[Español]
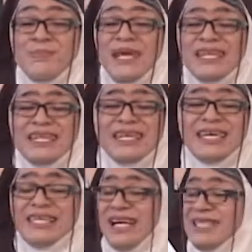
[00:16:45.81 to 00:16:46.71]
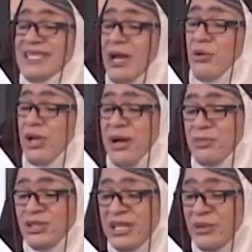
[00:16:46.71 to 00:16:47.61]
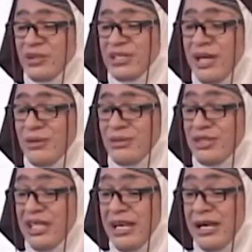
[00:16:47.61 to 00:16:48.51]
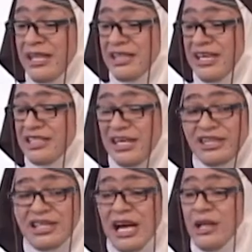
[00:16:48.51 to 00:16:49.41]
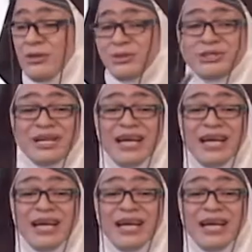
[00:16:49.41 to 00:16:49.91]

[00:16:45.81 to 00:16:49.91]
Bendita saludamos a los que nos tienen interceptados,